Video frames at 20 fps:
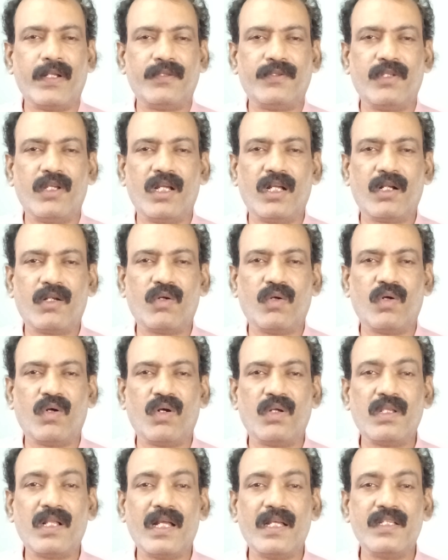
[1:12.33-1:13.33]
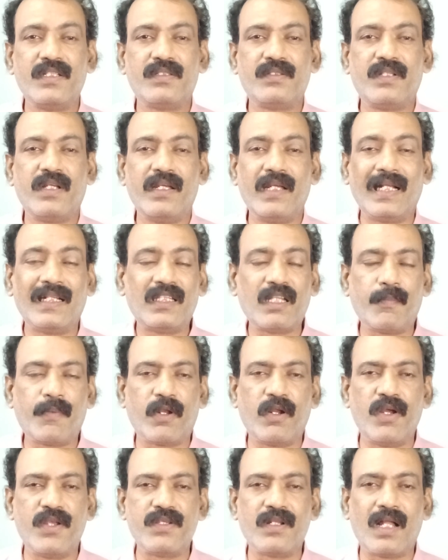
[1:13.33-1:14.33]
ప్రత్యేక హోదా ఇస్తే ఎంత
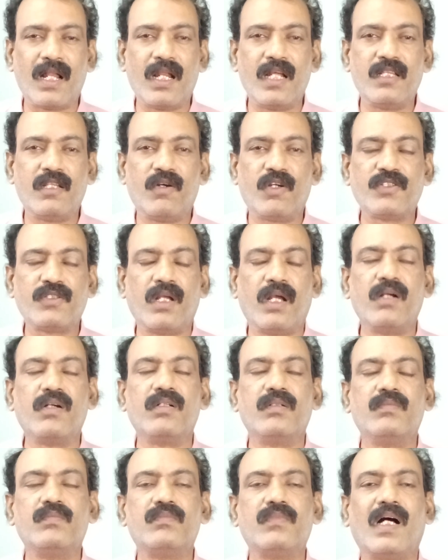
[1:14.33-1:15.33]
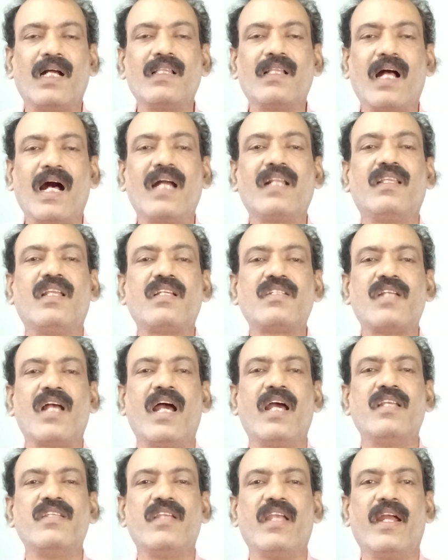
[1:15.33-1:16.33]
ప్రయోజనాలు అయితే వస్తాయో అంత ఆర్థిక
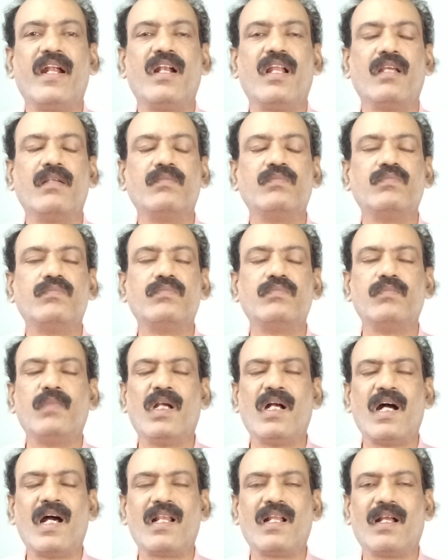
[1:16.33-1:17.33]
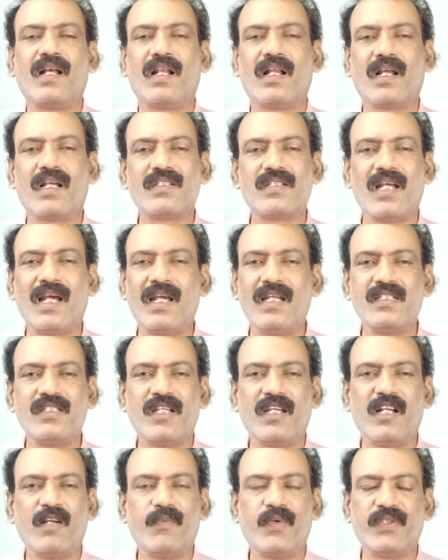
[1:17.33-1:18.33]
సాయం చేయండి బీహార్ కనుక సాయం
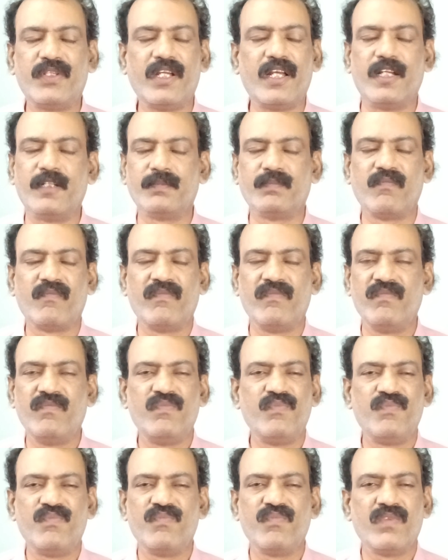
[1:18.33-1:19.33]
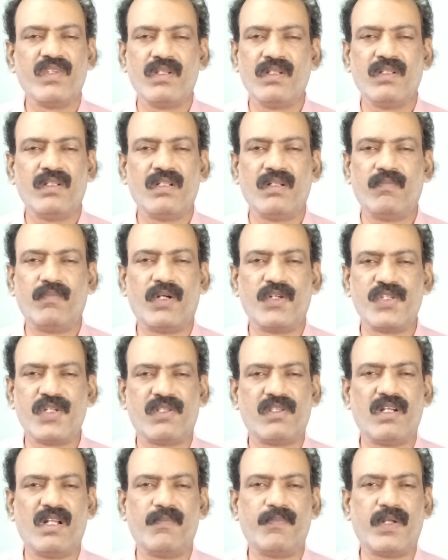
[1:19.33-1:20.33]
చేయకపోతే
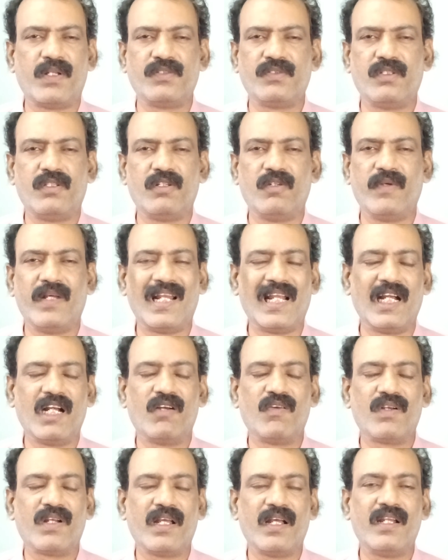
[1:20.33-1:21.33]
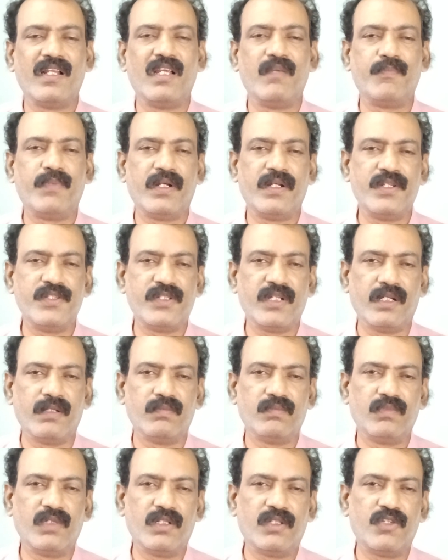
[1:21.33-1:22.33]
భవిష్యత్తులో పరిస్థితులు వేరేగా ఉంటాయని ఇప్పటి నుంచే
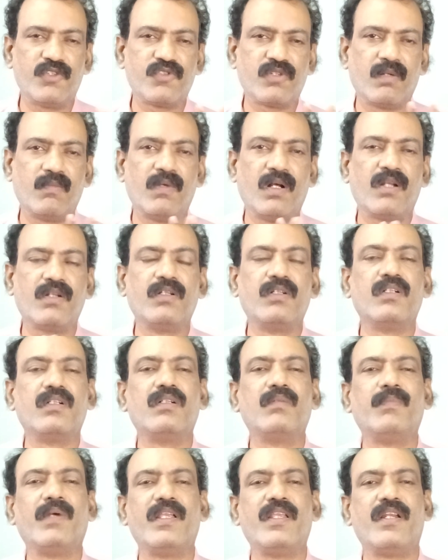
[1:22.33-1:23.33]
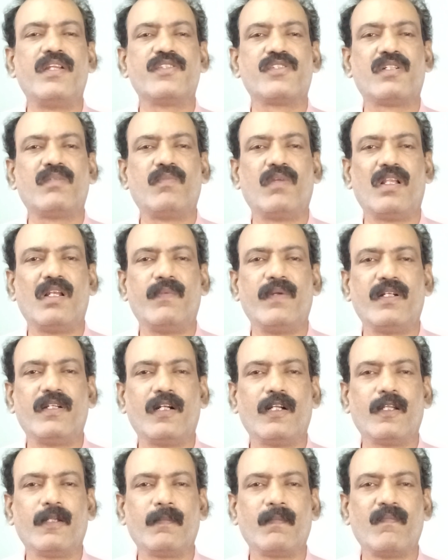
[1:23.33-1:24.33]
నితీష్ కుమార్ బెదిరించడం
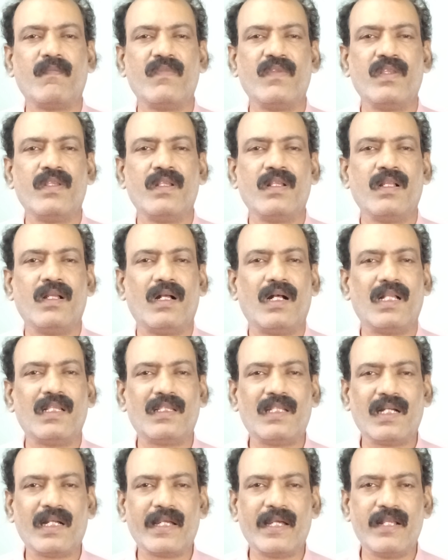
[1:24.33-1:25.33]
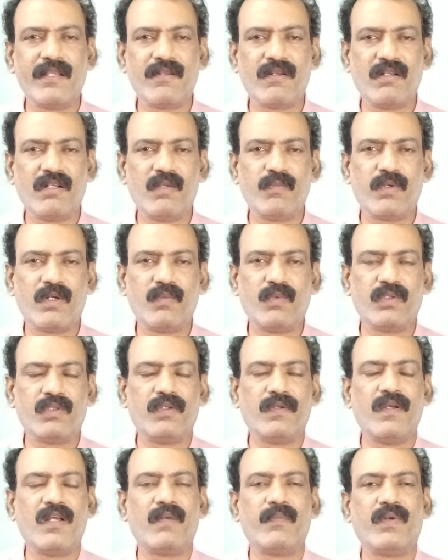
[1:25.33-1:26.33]
మొదలుపెట్టాడు అంతా కేంద్రంలో
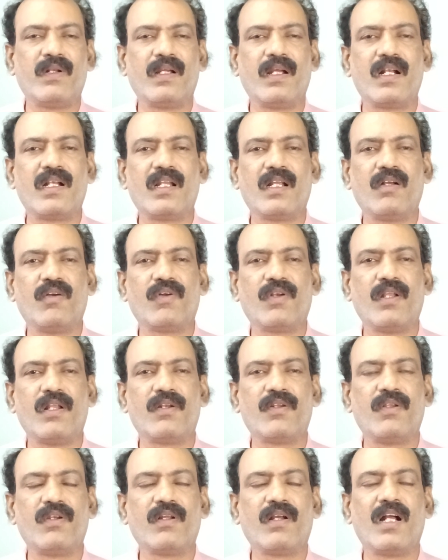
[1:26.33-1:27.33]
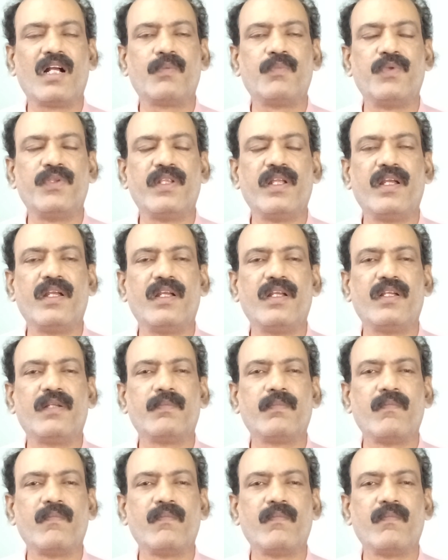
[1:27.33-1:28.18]
ప్రభుత్వం ఏర్పడి గట్టిగా ఒక నెల రోజులు కాకముందే